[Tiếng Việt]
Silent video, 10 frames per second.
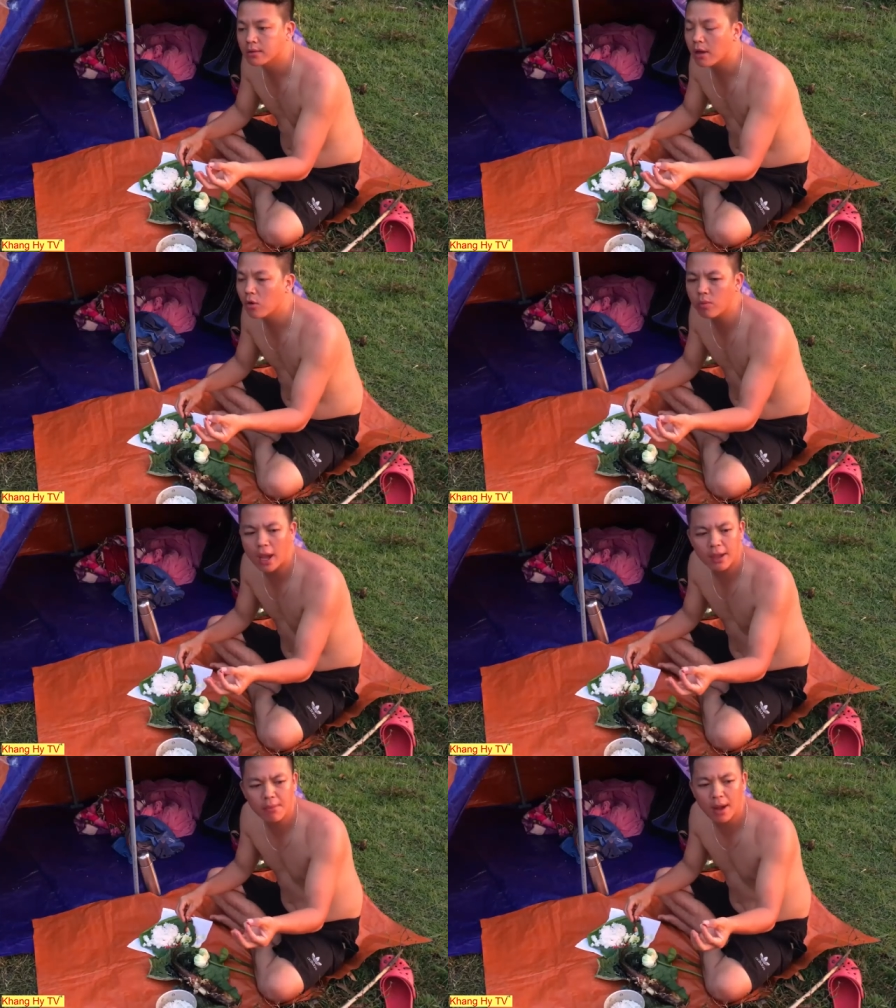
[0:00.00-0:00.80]
Sao lúc
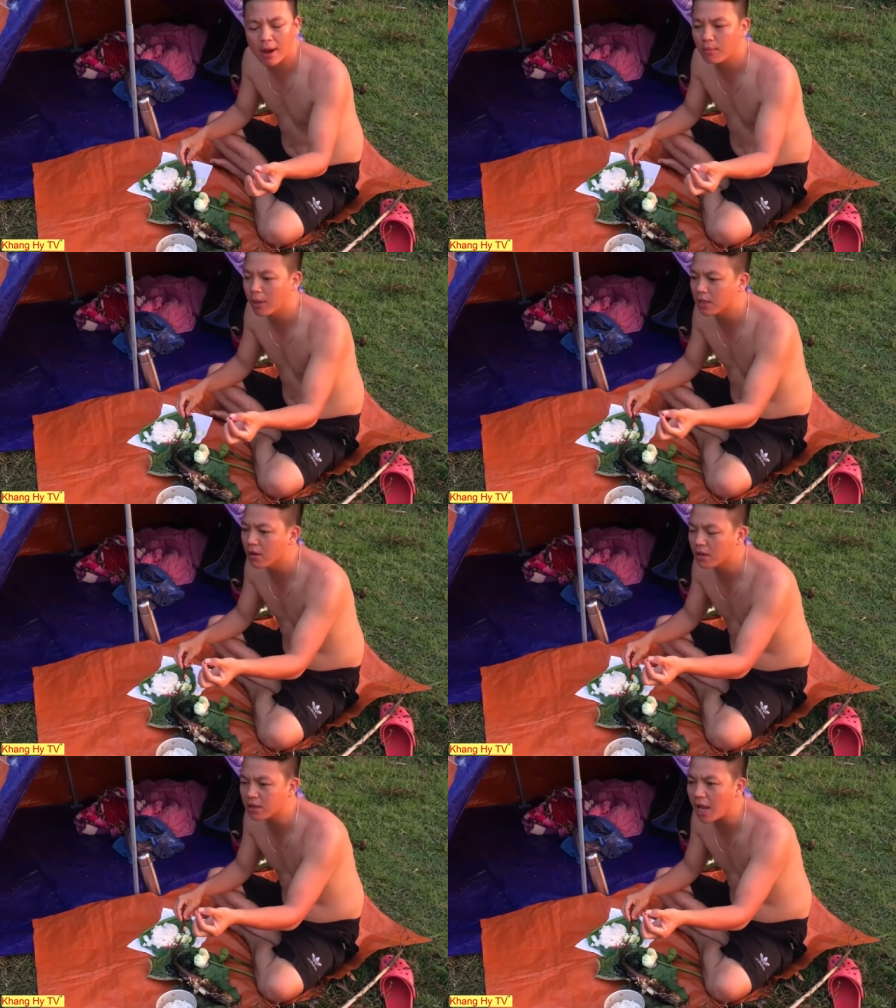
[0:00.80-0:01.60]
nãy mà mình
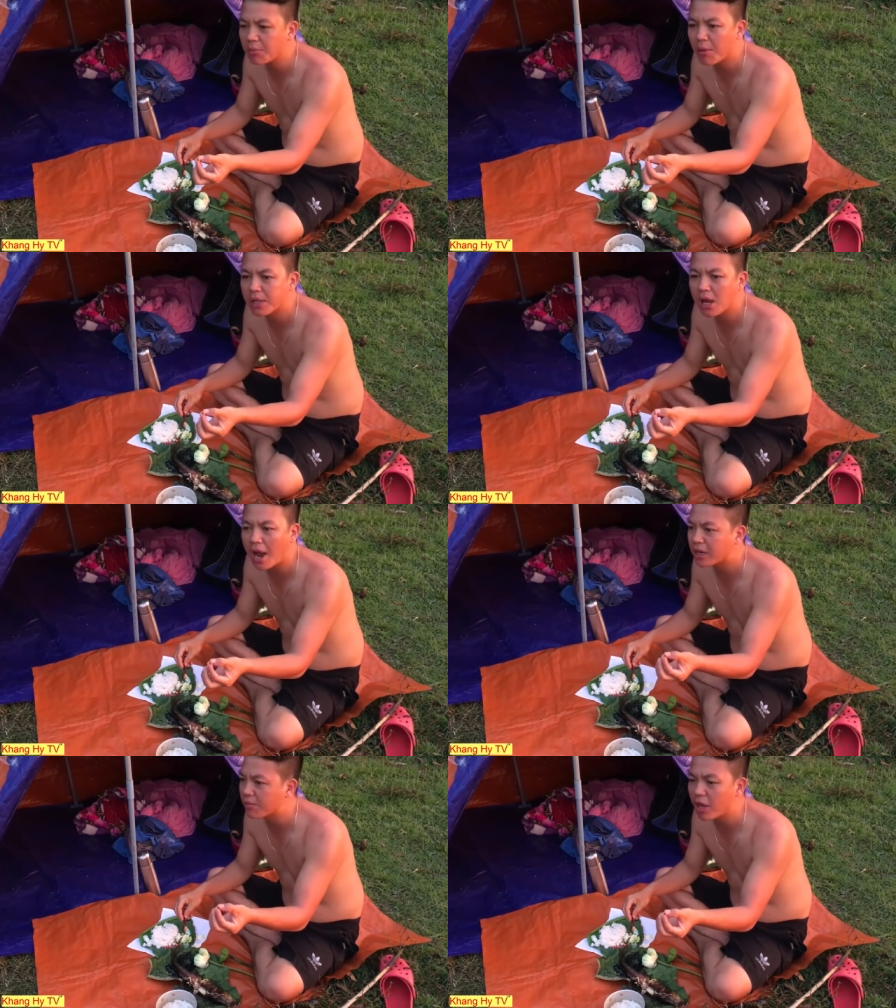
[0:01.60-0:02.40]
nướng nó tanh mà bây giờ
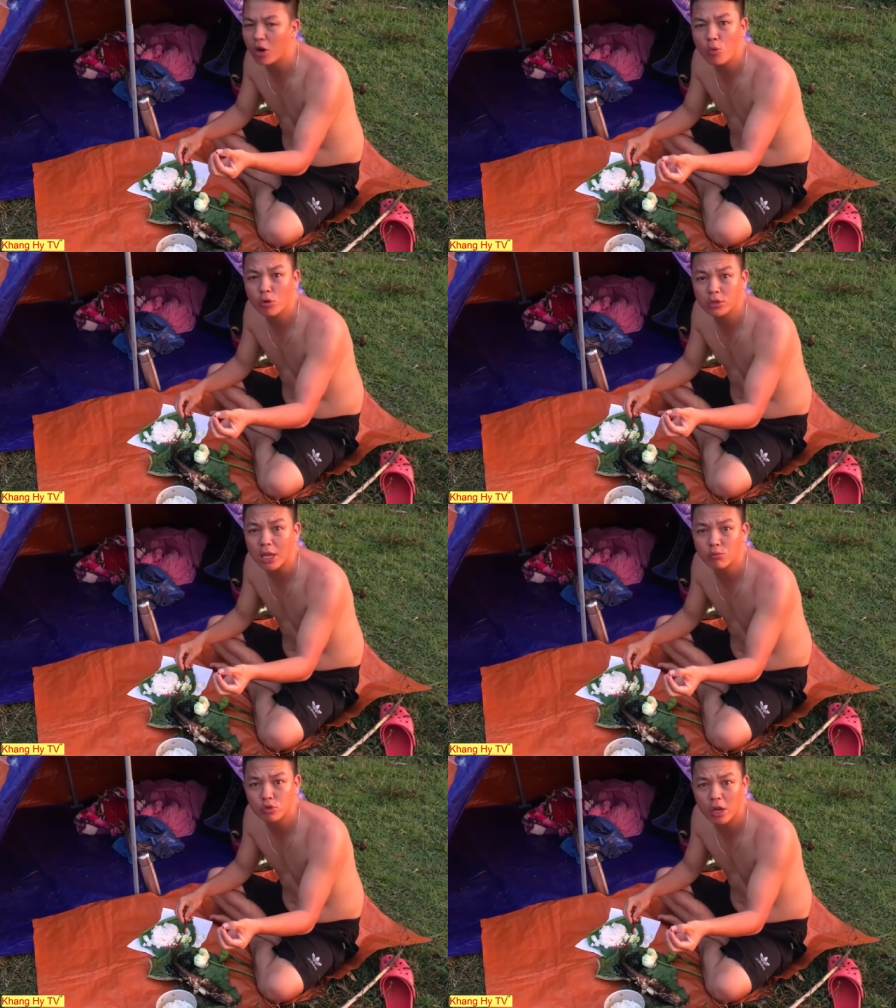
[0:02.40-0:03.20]
ăn cảm giác nó không có
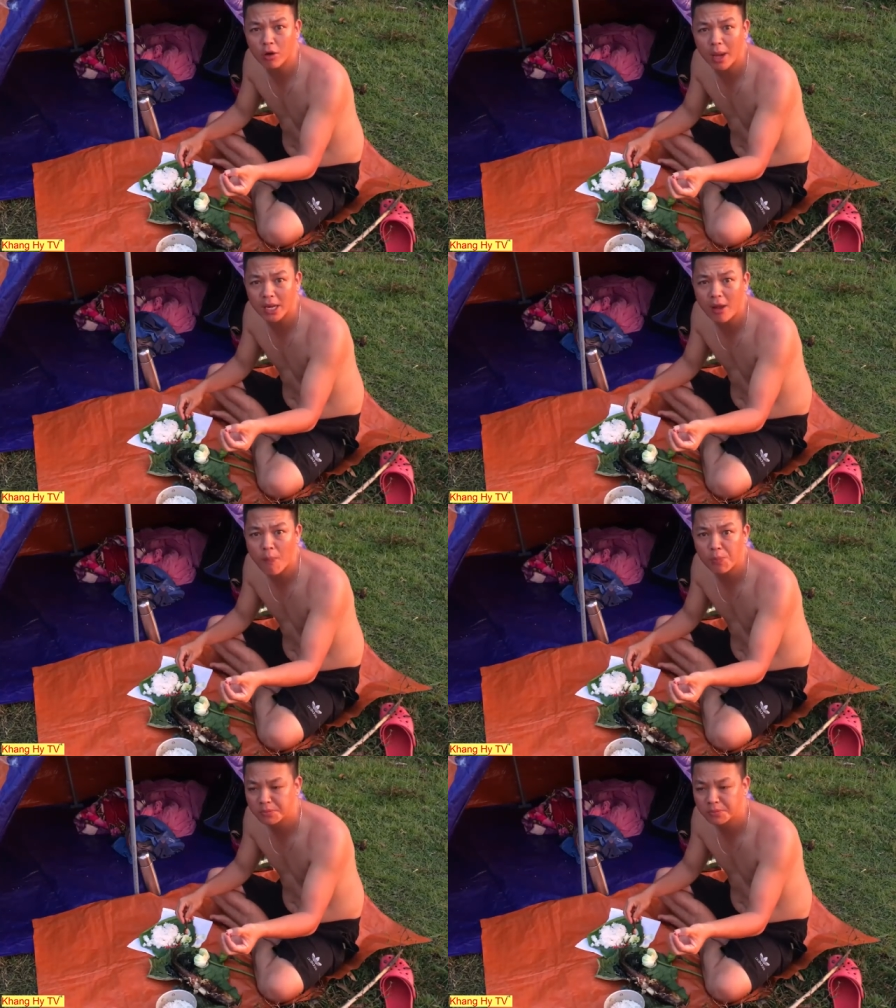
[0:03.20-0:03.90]
tanh một chút nào các bạn nhé